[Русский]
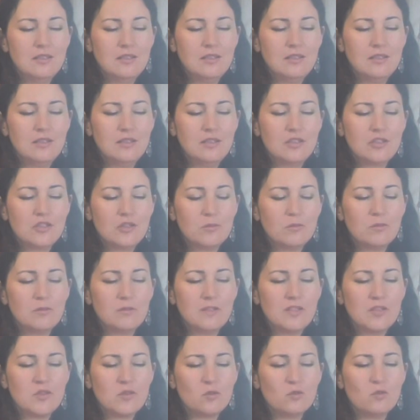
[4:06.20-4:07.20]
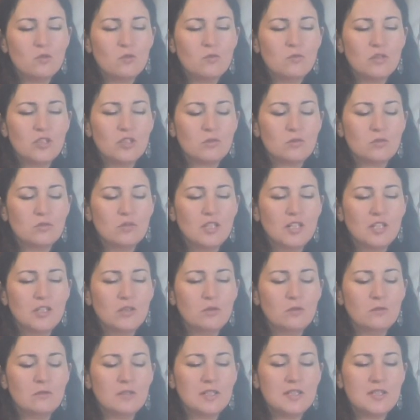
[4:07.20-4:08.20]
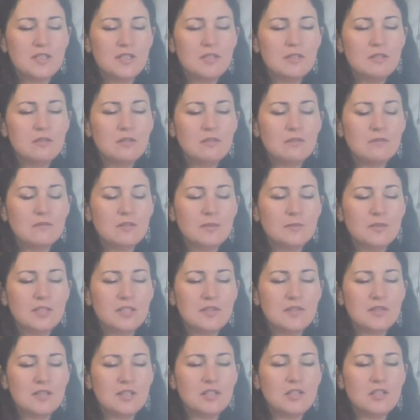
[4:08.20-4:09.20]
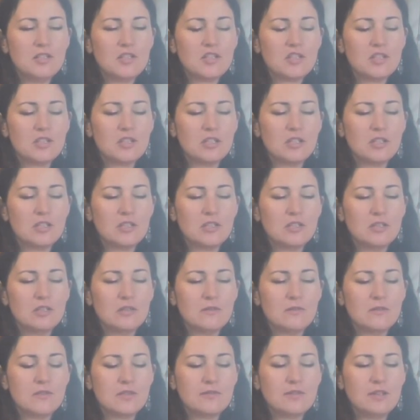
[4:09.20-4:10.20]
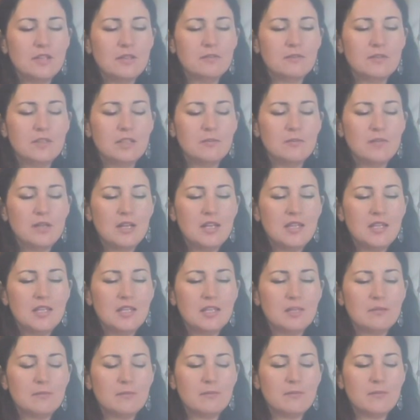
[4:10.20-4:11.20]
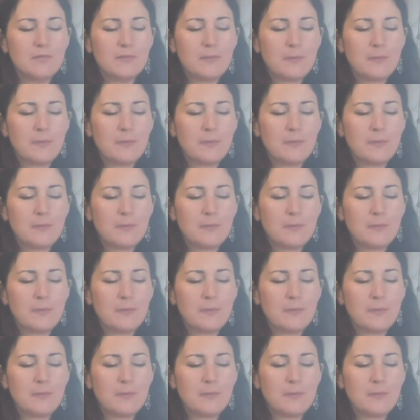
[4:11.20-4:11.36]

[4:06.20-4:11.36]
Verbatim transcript: И чтобы вас ум никуда не уводил, вам достаточно своим вниманием